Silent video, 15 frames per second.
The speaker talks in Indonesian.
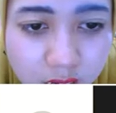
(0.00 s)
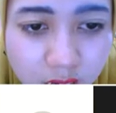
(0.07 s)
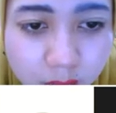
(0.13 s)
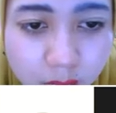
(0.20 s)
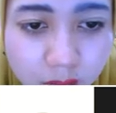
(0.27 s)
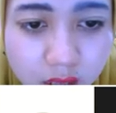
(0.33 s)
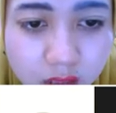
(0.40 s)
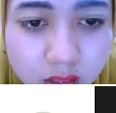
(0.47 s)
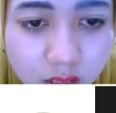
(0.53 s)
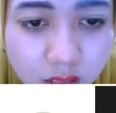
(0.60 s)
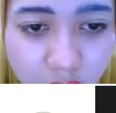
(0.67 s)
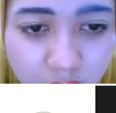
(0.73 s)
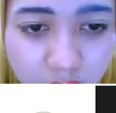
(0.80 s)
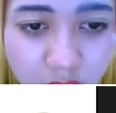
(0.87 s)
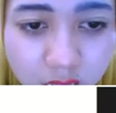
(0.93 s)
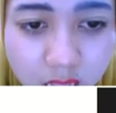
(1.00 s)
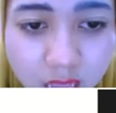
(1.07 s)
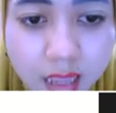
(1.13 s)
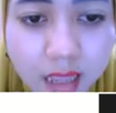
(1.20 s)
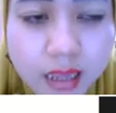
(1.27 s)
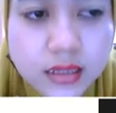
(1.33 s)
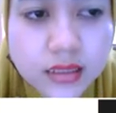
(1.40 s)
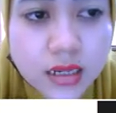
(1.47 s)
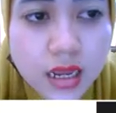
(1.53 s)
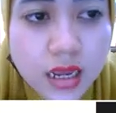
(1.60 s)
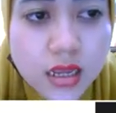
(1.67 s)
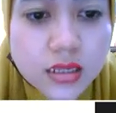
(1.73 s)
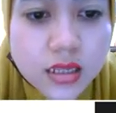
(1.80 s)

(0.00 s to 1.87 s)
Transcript: dari matriks ekstra